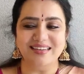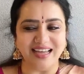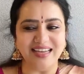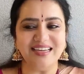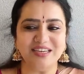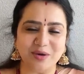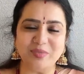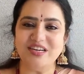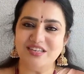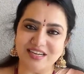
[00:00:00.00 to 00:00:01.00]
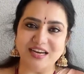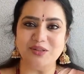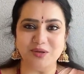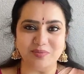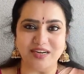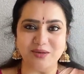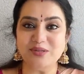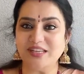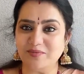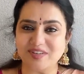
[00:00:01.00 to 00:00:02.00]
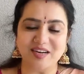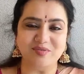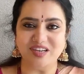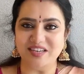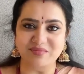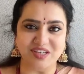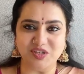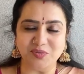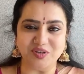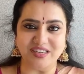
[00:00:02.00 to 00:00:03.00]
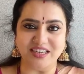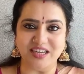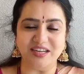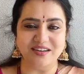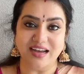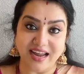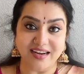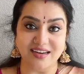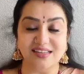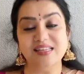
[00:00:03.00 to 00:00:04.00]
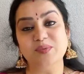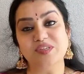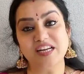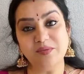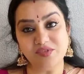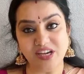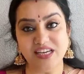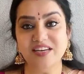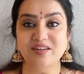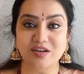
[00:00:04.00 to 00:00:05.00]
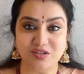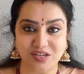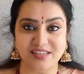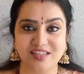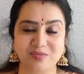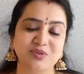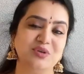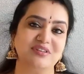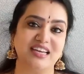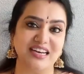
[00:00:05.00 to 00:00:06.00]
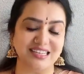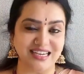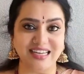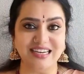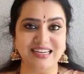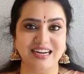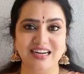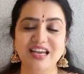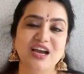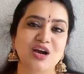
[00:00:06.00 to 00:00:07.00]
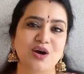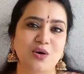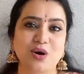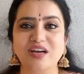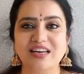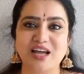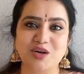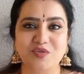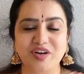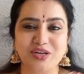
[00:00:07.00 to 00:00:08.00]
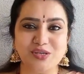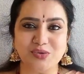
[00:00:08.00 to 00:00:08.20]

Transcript: లైక్ కమెంట్ షేర్తో పాటు సబ్స్క్రైబ్ చేయడం మర్చిపోకండి అండ్ సబ్స్క్రైబ్ uh, చేయని వాళ్ళు చేసే ముందు ఒకసారి నా ఛానల్కి వెళ్ళి ఒక నాలుగు వీడియోస్